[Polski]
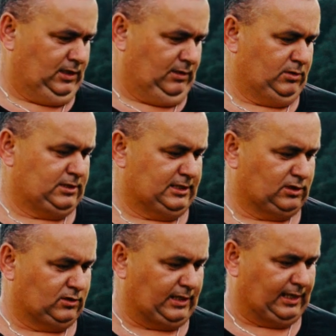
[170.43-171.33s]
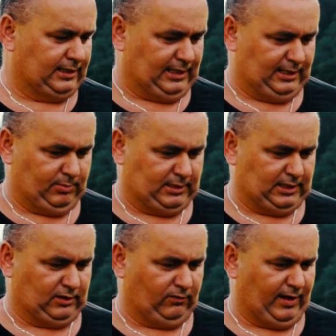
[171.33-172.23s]
i myślę, że to tak dalej
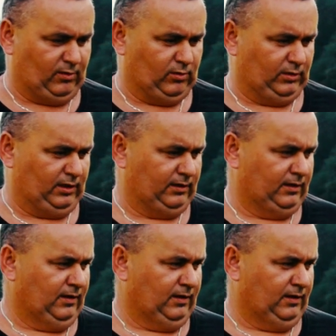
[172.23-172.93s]
będzie trwało, nie?